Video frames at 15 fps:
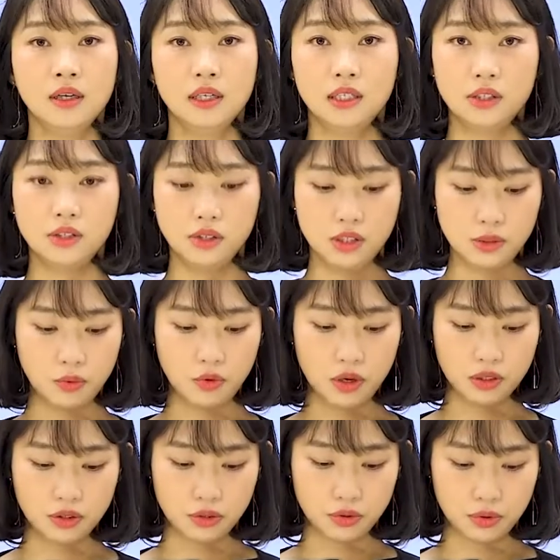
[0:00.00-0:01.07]

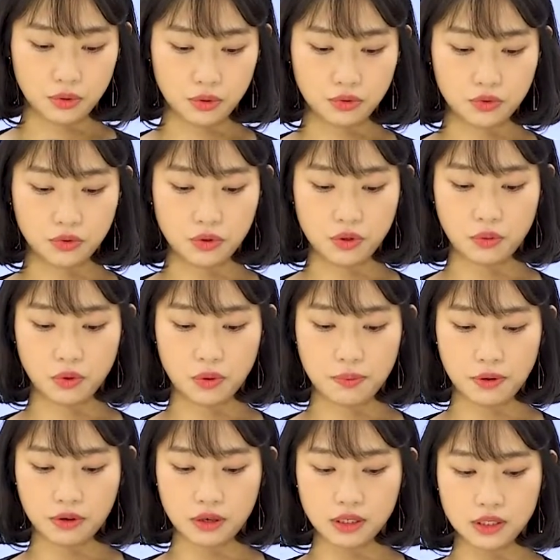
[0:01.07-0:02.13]
2015학년도 9월
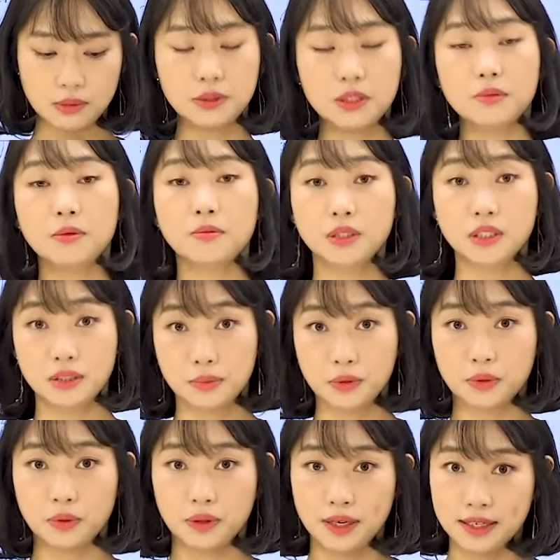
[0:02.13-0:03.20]
모의평가 17번 문제
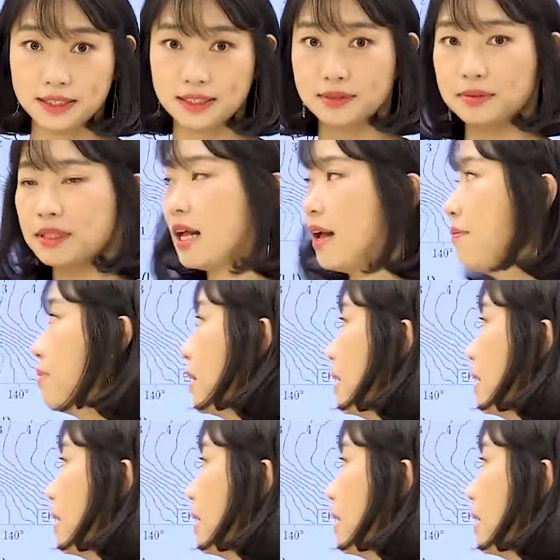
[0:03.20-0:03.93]
보도록 하겠습니다.